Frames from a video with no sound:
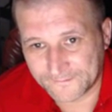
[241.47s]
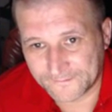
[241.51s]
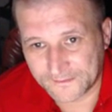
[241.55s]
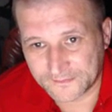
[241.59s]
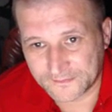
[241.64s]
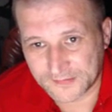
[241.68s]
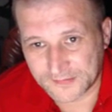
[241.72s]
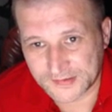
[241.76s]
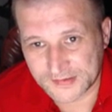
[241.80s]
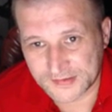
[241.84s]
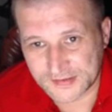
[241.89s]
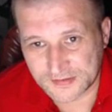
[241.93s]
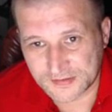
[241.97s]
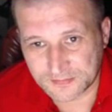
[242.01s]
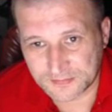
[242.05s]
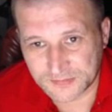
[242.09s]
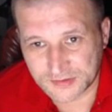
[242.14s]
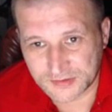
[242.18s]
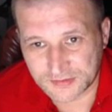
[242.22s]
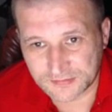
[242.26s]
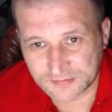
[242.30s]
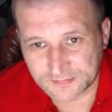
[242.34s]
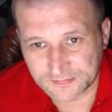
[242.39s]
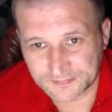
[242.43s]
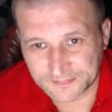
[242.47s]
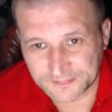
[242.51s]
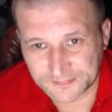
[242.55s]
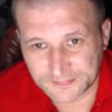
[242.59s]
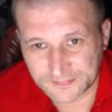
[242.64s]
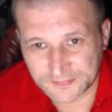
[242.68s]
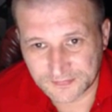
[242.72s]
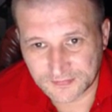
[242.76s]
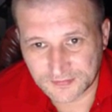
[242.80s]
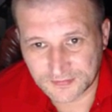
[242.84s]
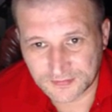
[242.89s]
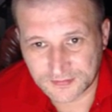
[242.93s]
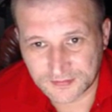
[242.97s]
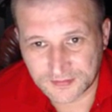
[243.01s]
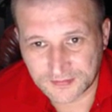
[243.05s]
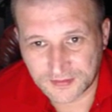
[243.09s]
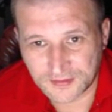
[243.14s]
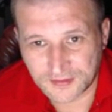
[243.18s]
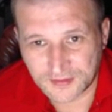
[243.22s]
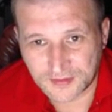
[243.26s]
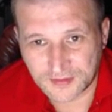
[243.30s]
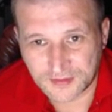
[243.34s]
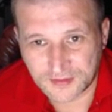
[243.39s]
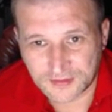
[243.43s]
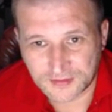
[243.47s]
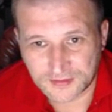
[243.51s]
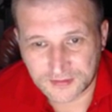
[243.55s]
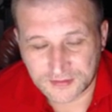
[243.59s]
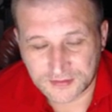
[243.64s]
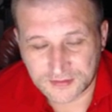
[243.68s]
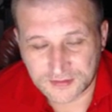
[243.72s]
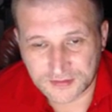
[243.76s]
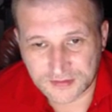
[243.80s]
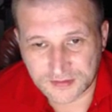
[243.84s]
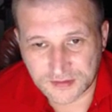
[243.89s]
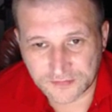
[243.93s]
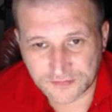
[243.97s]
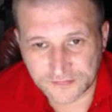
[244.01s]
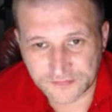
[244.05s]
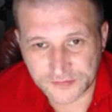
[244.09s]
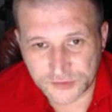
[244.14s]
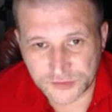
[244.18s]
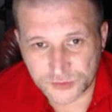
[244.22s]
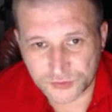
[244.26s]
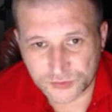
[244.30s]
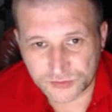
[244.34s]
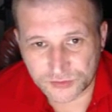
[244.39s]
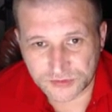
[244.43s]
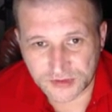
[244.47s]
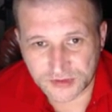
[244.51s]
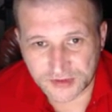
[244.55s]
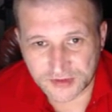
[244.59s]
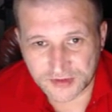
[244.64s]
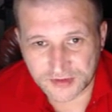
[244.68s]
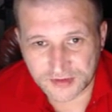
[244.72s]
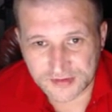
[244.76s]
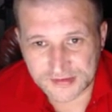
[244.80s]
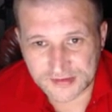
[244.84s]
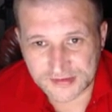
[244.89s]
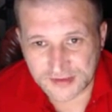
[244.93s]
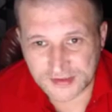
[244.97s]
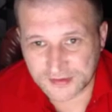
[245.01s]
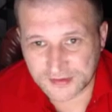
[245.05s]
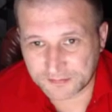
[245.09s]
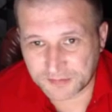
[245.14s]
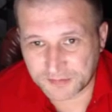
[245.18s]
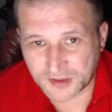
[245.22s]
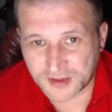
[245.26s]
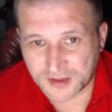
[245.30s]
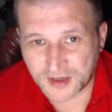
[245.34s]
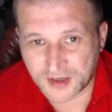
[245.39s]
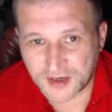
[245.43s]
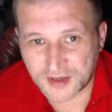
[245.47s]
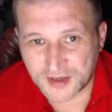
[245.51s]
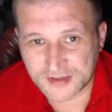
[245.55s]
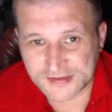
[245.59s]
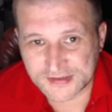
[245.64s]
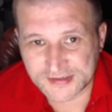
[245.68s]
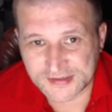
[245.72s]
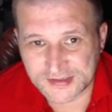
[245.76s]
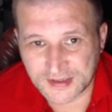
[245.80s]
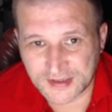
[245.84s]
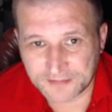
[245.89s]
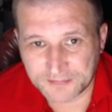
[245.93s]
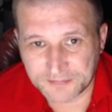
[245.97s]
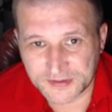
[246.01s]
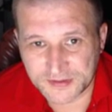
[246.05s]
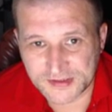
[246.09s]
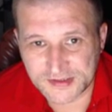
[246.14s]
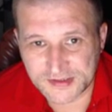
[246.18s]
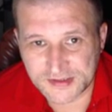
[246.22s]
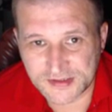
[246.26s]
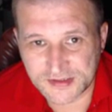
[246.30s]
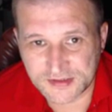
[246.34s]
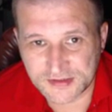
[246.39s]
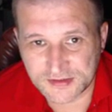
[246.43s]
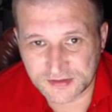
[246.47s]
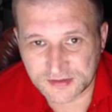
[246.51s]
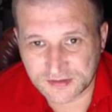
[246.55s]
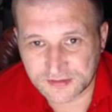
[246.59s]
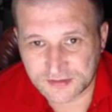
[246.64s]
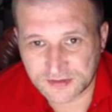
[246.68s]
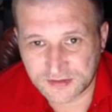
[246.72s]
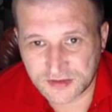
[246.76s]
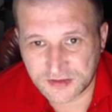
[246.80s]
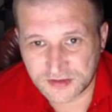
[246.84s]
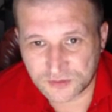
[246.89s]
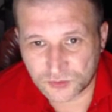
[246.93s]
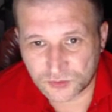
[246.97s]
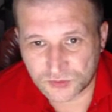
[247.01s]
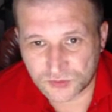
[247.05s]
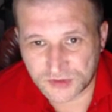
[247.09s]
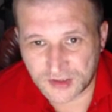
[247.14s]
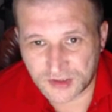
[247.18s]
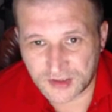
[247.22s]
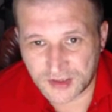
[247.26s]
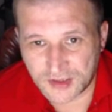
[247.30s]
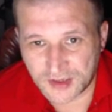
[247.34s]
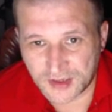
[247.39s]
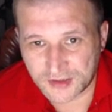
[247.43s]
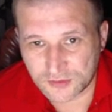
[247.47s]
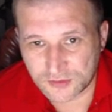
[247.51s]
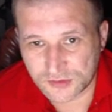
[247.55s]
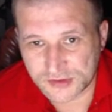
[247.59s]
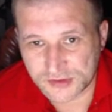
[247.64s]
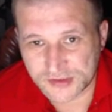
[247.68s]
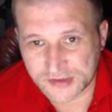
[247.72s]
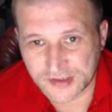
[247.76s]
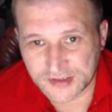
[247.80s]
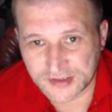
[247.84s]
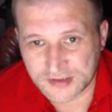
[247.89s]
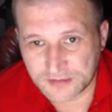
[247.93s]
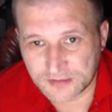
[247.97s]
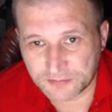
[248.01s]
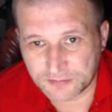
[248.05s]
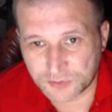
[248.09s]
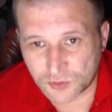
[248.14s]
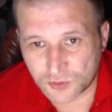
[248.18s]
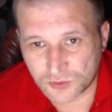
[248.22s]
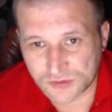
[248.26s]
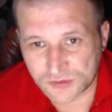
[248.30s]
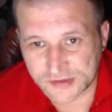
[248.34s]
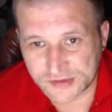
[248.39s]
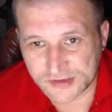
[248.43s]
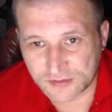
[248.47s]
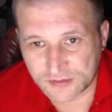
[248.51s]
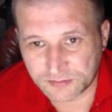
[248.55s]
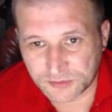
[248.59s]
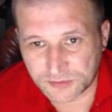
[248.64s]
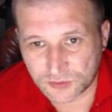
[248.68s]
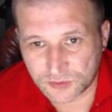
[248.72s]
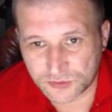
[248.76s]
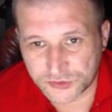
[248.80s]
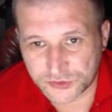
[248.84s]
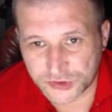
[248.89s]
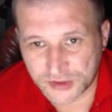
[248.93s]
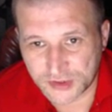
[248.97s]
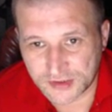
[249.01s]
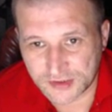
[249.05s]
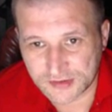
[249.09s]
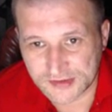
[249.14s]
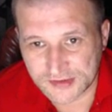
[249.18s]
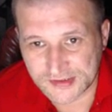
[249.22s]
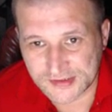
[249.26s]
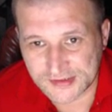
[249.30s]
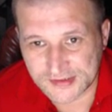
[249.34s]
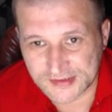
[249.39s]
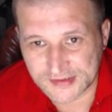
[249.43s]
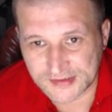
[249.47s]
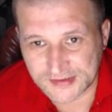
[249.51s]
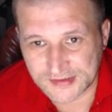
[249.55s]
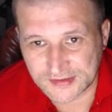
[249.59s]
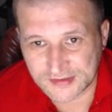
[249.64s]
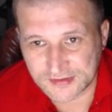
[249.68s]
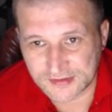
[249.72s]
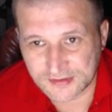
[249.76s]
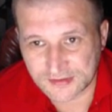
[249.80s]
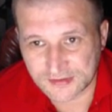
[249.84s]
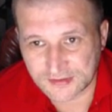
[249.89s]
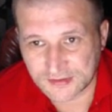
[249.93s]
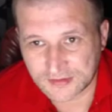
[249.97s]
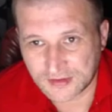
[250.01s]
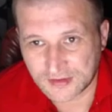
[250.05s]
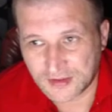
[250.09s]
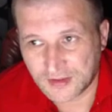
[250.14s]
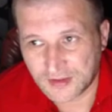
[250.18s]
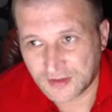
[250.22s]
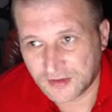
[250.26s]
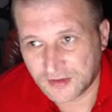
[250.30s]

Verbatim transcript: Давайте мы это все до конца. Пока записи не удаляются, они просто получаются со стены.